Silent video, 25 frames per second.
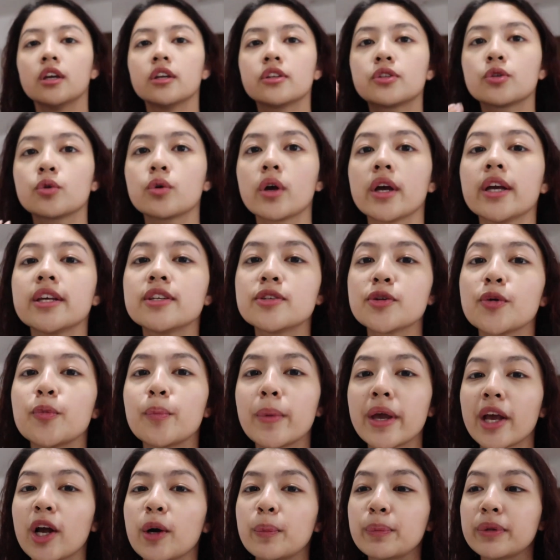So guys, yung
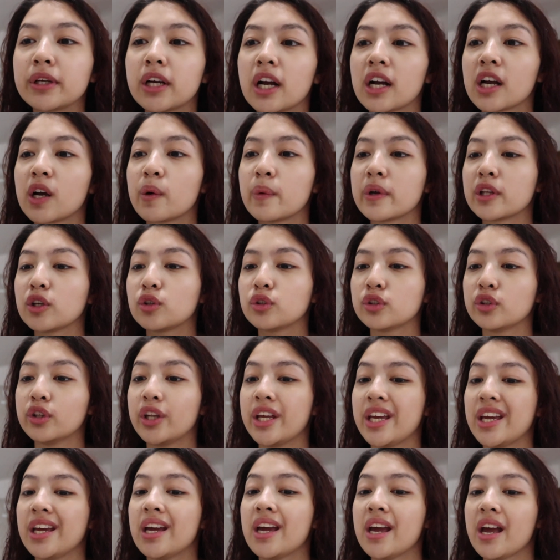makeup na gagawin ko
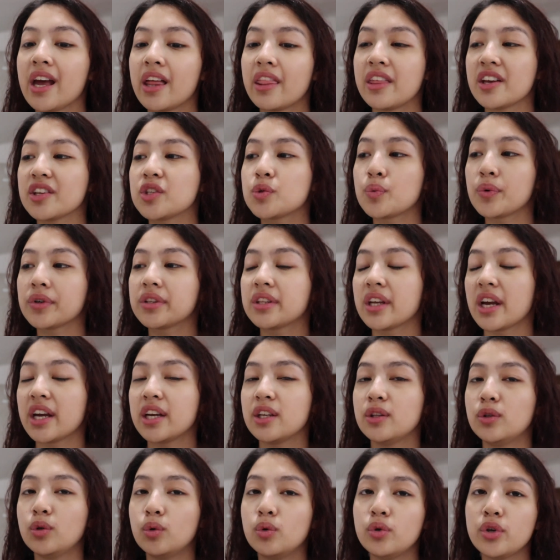today, that's what
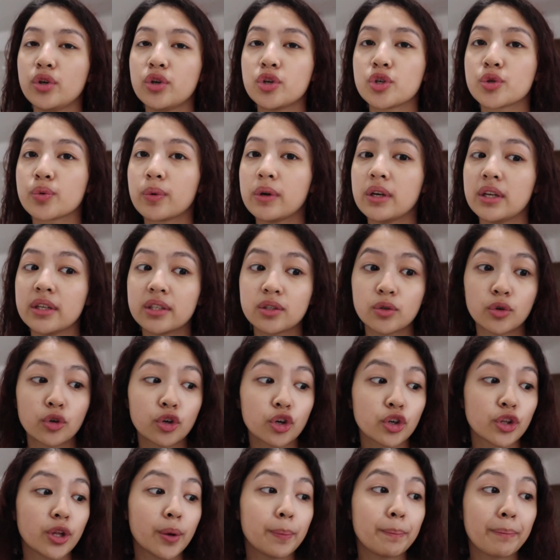I do usually.
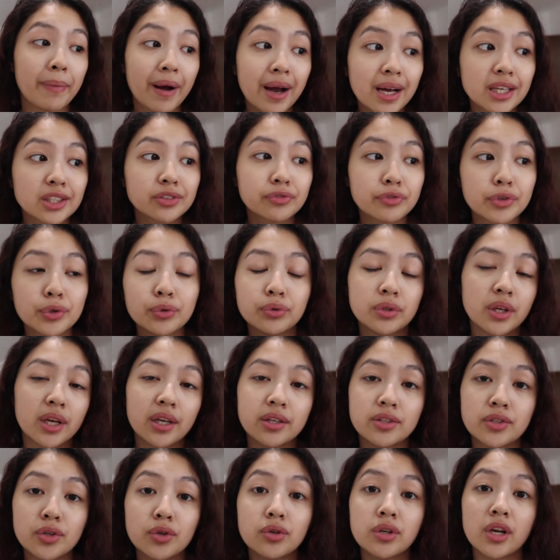Siguro the past few
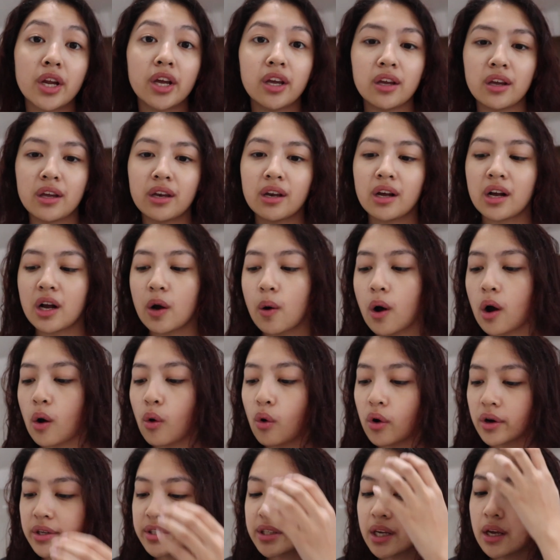days, yun lang yung ginagawa
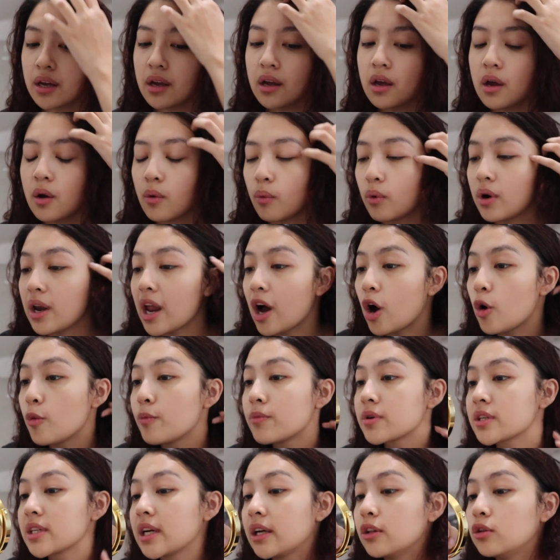ko kasi wala
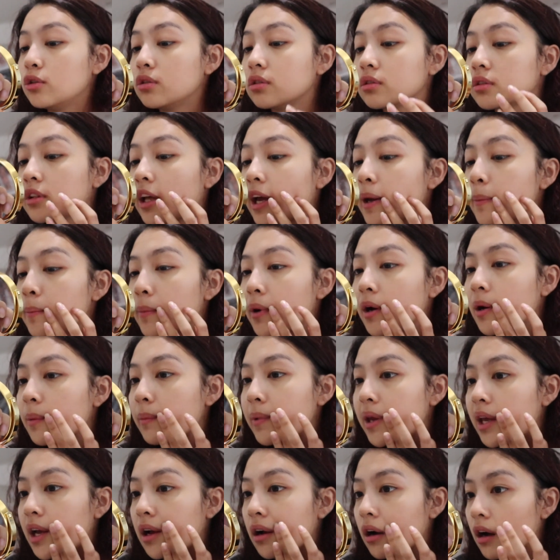akong masyadong time
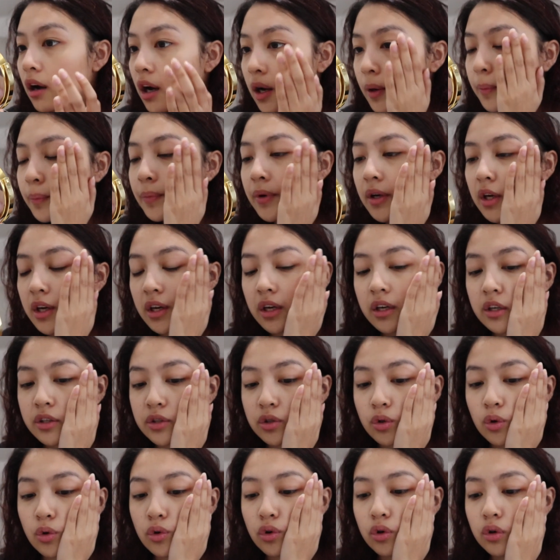mag-makeup.
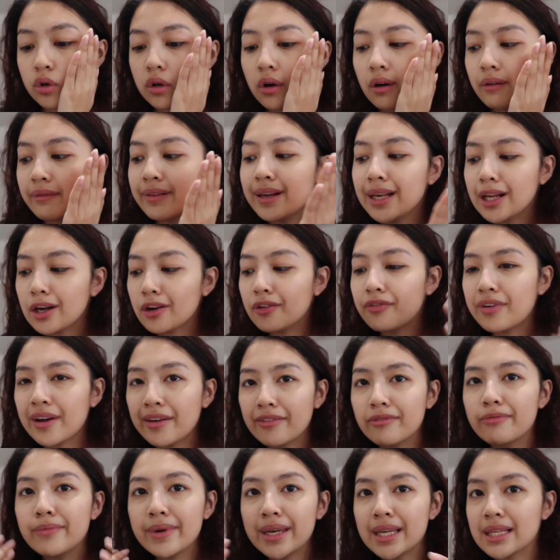So, pili ko
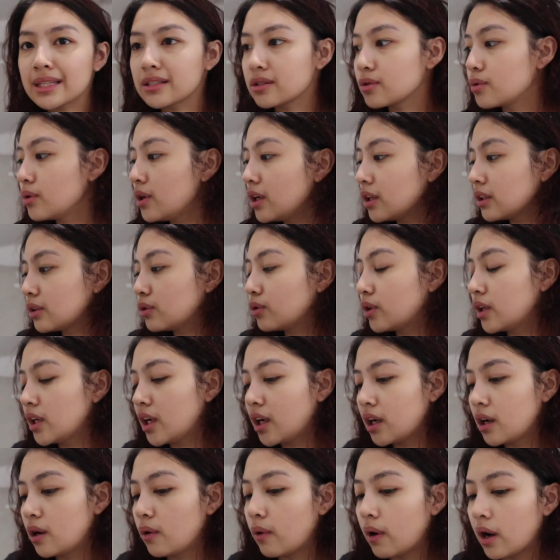5 minutes ko lang to
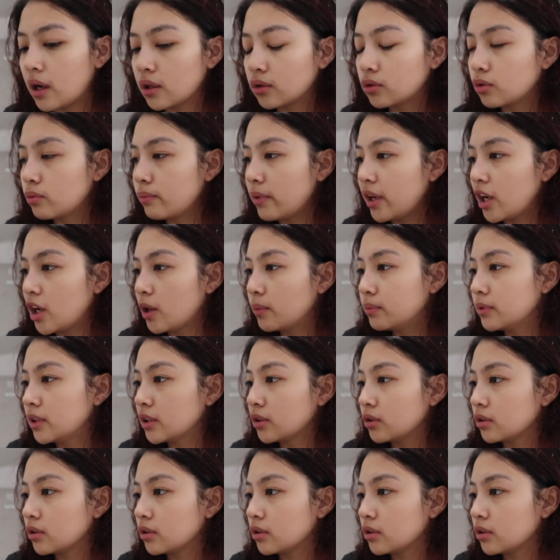ginagawa, itong makeup na